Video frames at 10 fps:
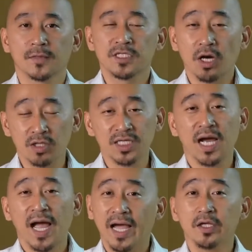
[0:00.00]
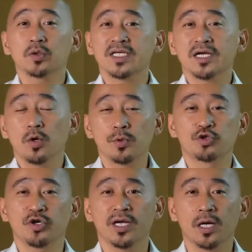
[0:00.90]
这好像海又在跟我们
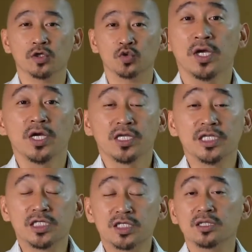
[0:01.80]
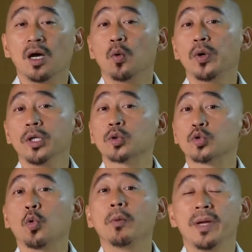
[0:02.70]
宣告说：“你知道我有
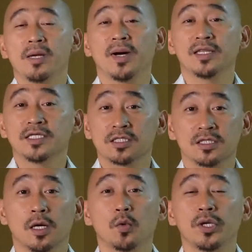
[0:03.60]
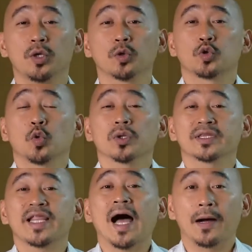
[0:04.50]
多美吗？你知道我有多
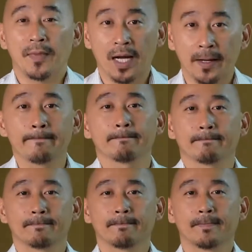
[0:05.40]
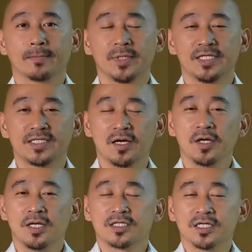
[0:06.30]
大吗？你在
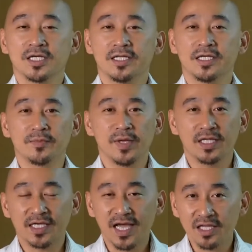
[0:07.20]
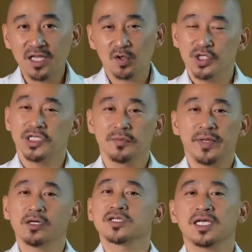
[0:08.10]
这个里面，你看到你的
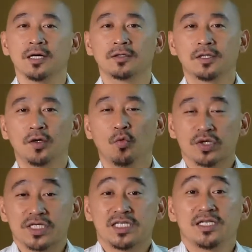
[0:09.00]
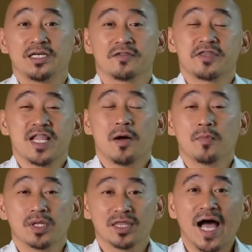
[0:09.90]
渺小，我是一个那
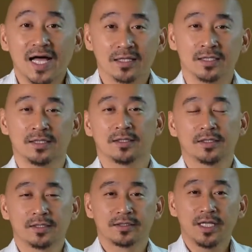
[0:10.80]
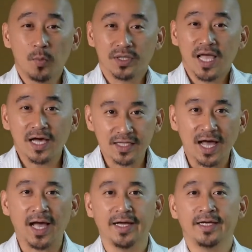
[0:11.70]
么大的、那么大的
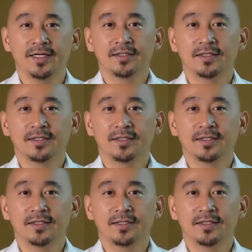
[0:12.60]
海，